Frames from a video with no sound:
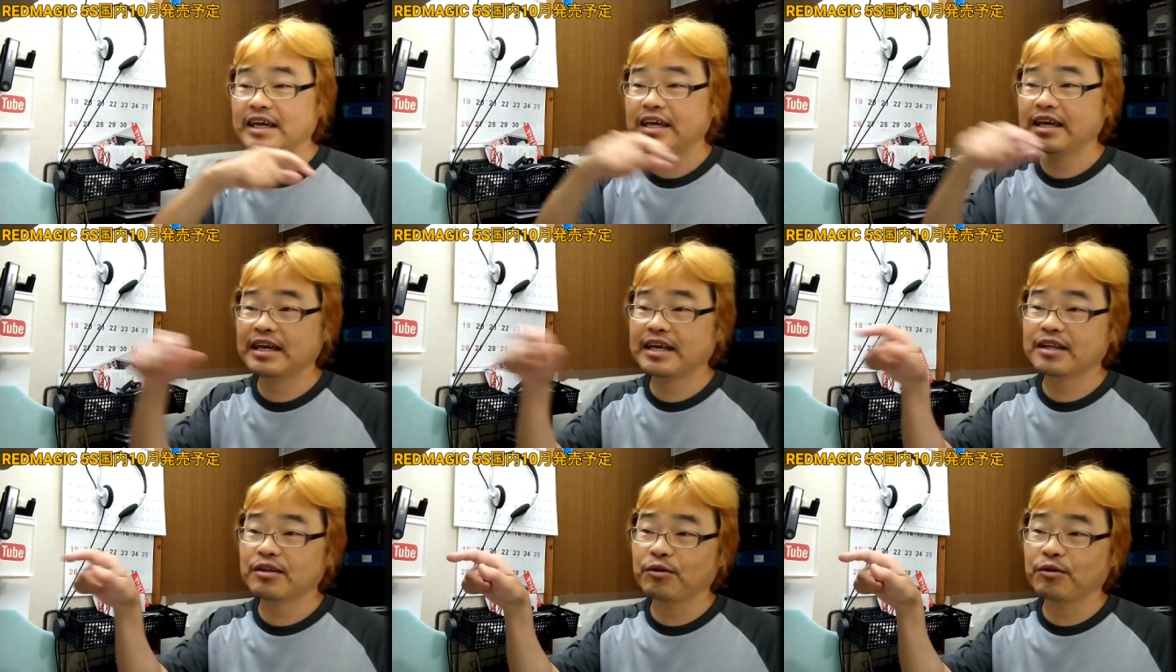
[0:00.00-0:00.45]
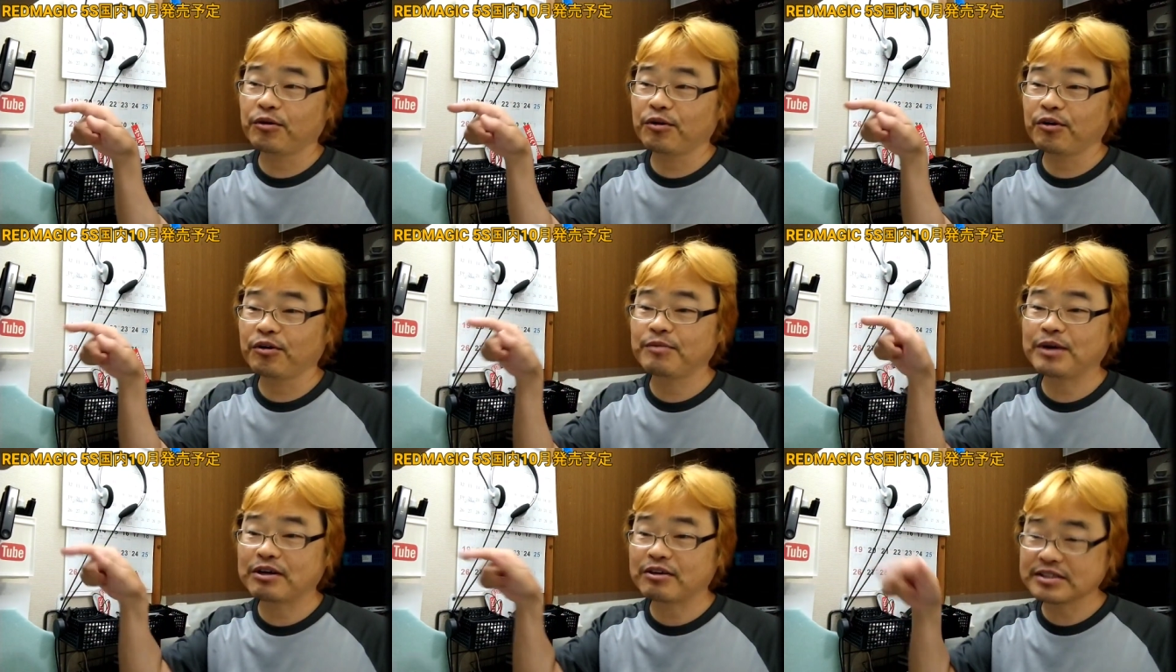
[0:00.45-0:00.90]
えっ、ー、
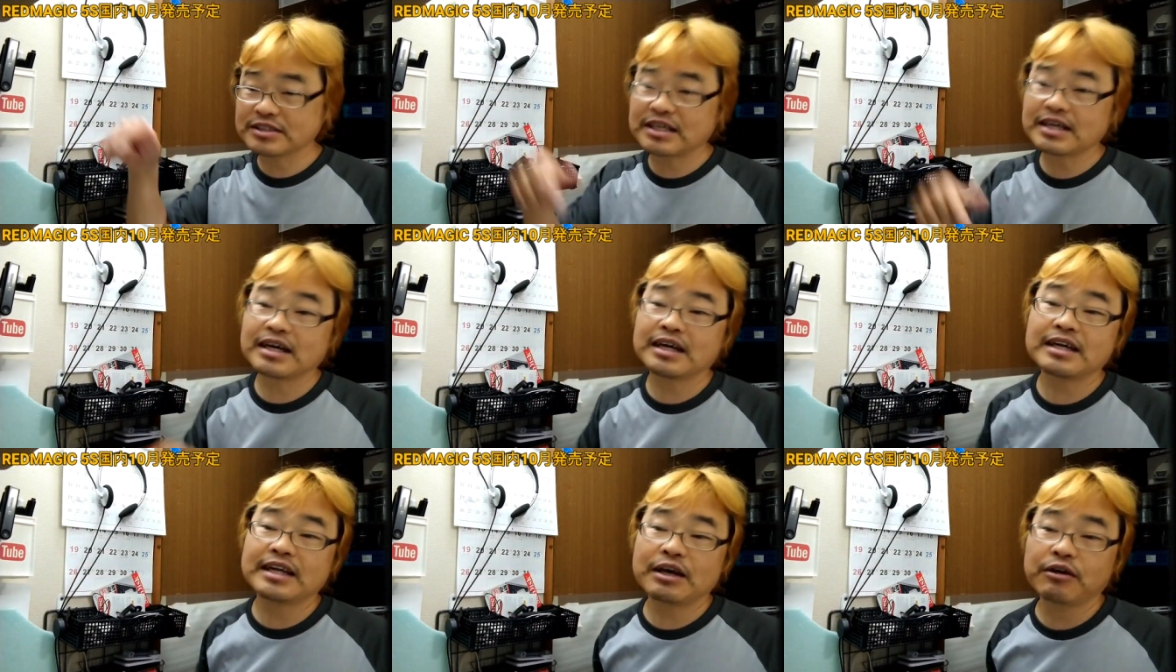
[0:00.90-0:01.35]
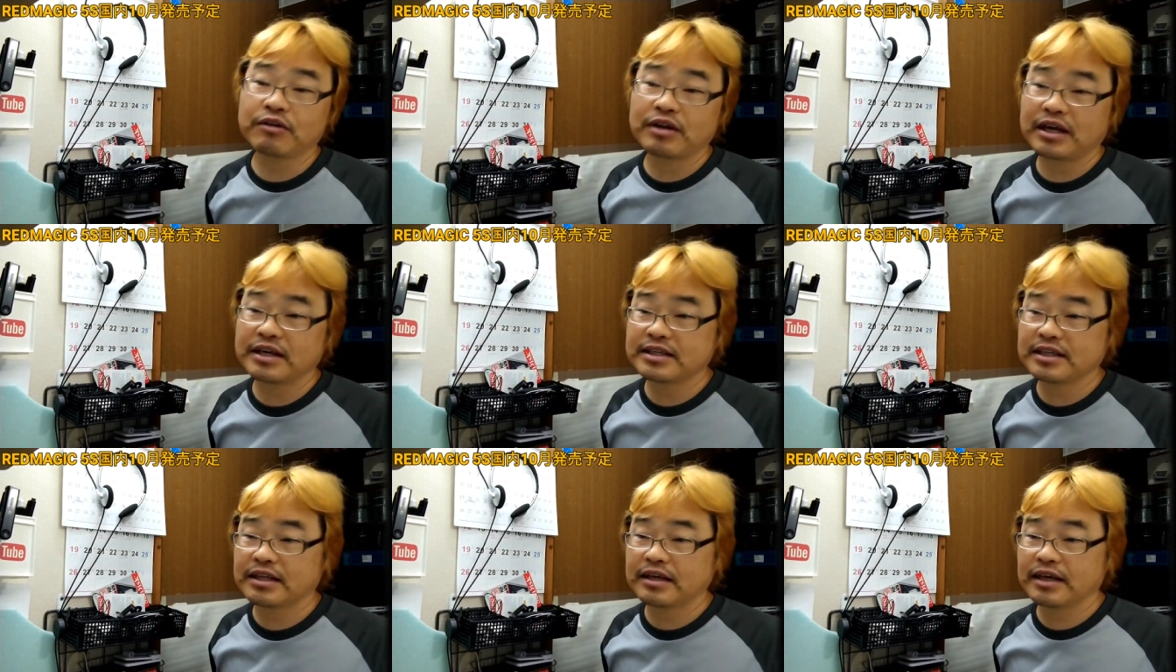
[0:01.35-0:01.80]
と、まあ、こちらからね、ご
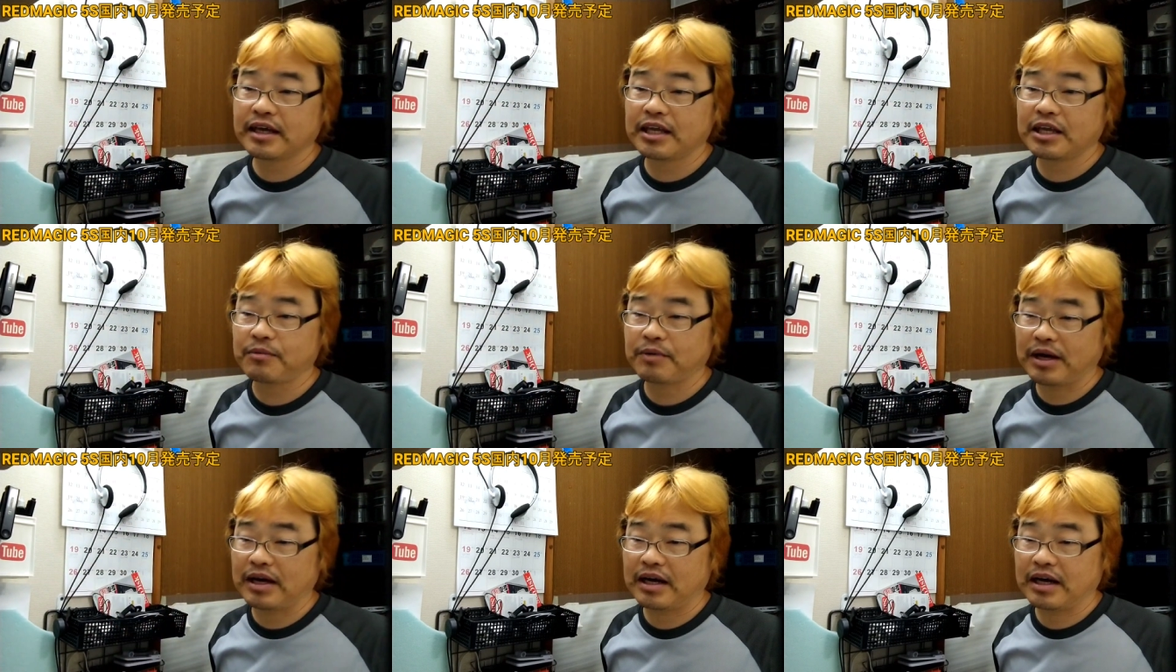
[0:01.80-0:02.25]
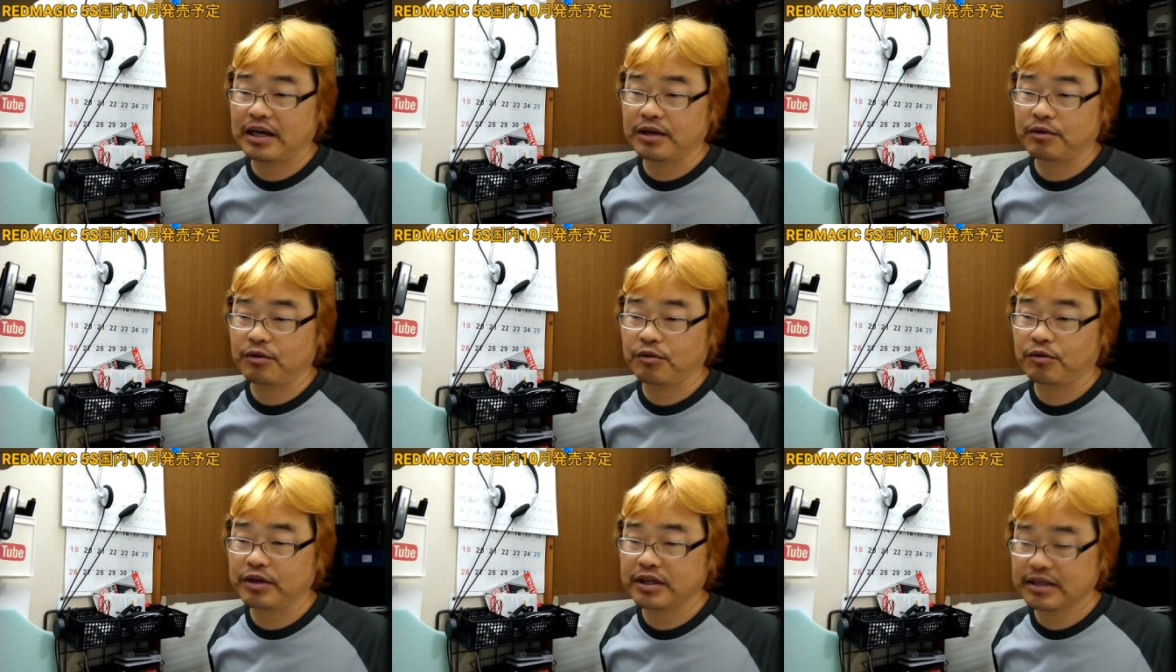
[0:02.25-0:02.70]
覧いただければ、
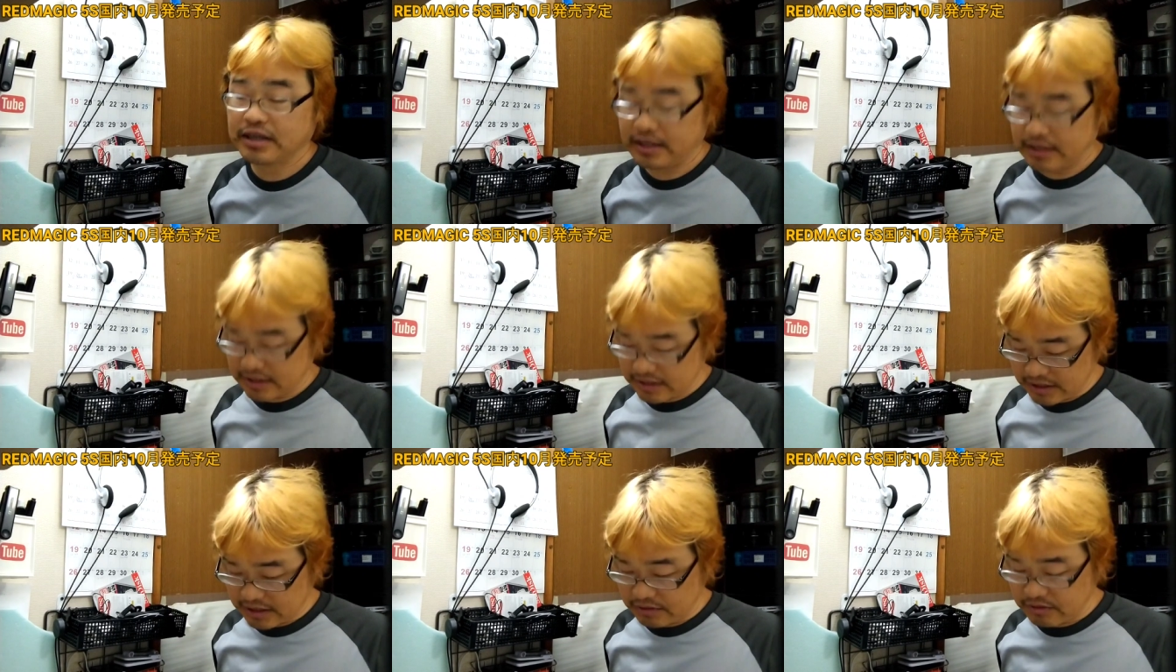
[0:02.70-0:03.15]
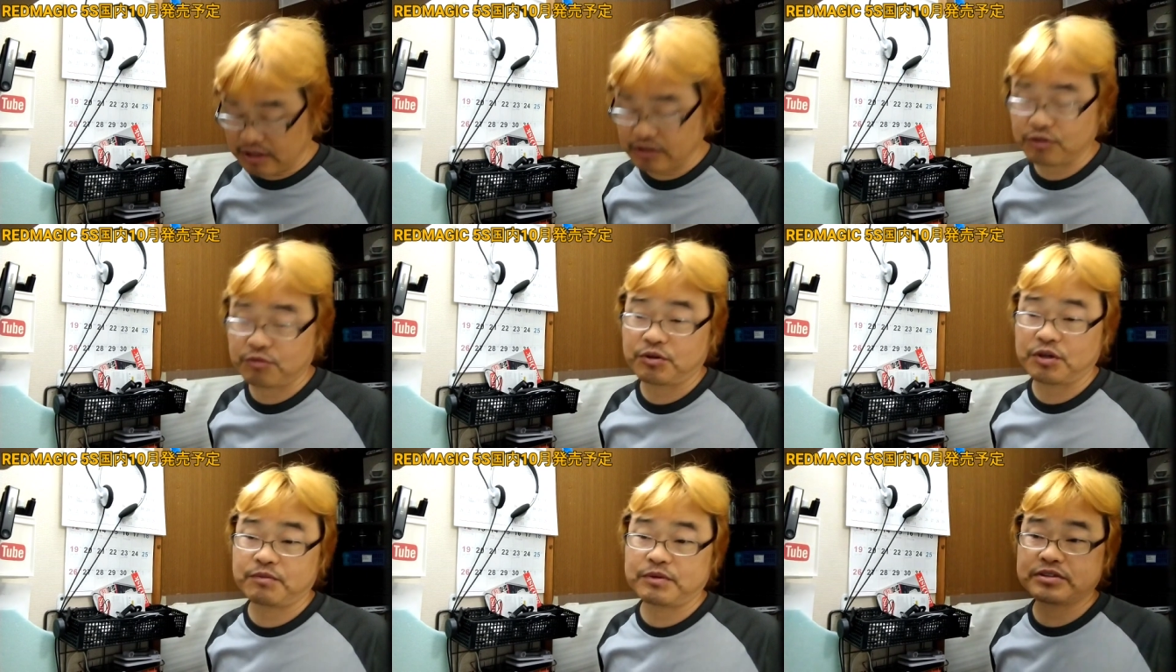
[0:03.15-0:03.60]
あの、ご理解いただける
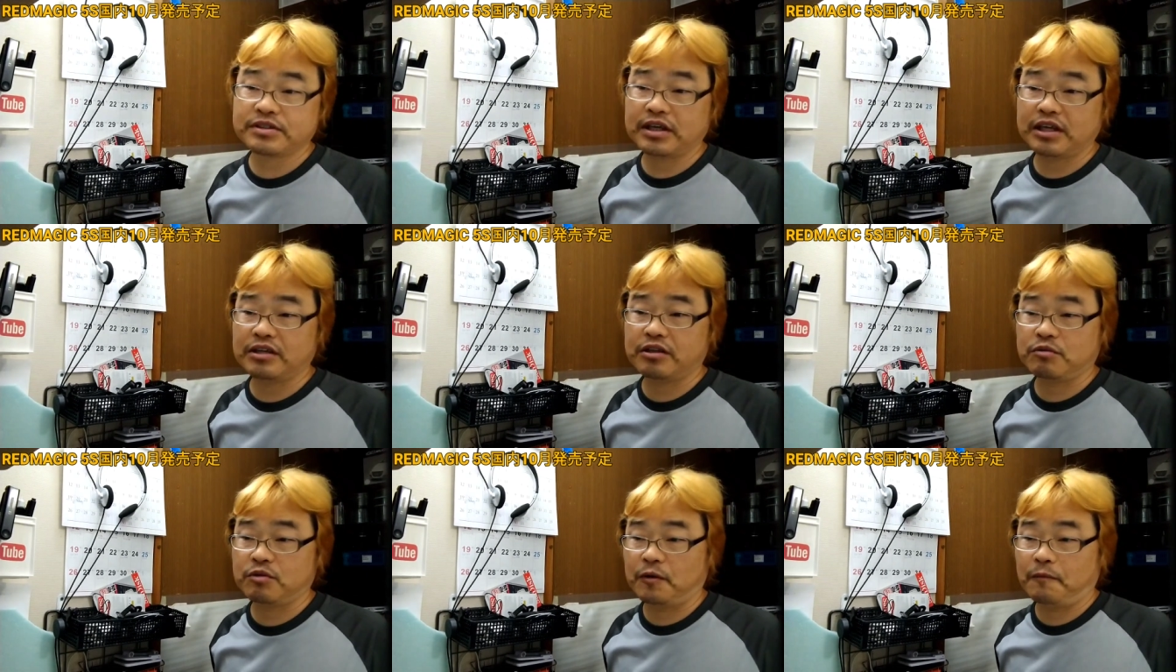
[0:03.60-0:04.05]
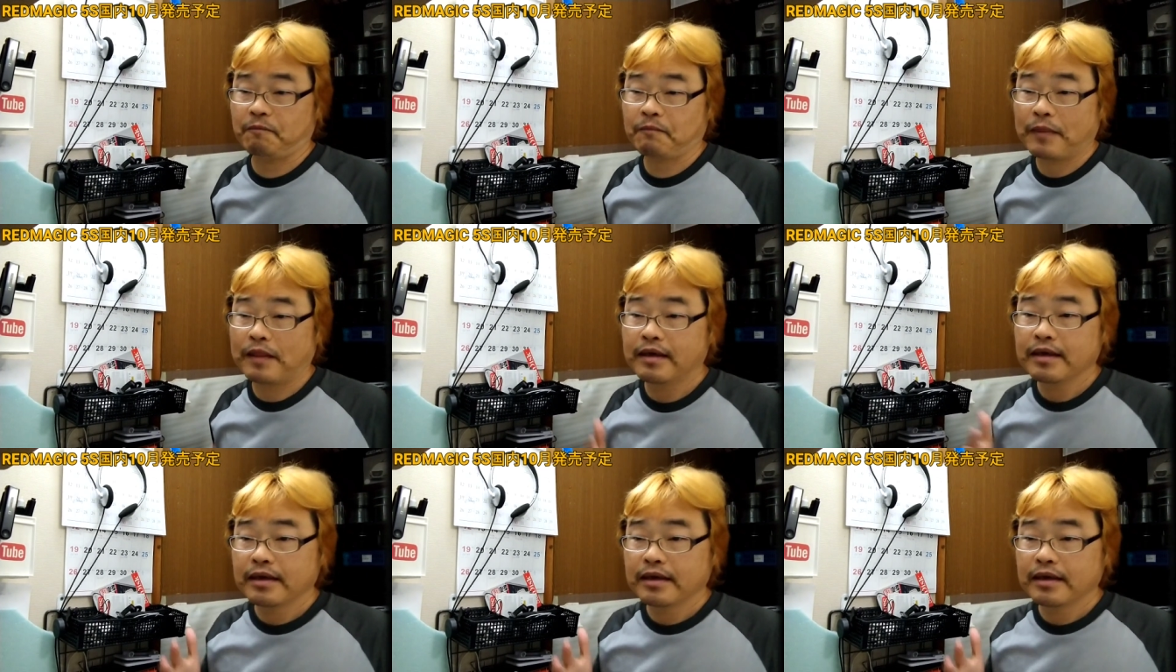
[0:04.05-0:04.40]
かと思いますけれども。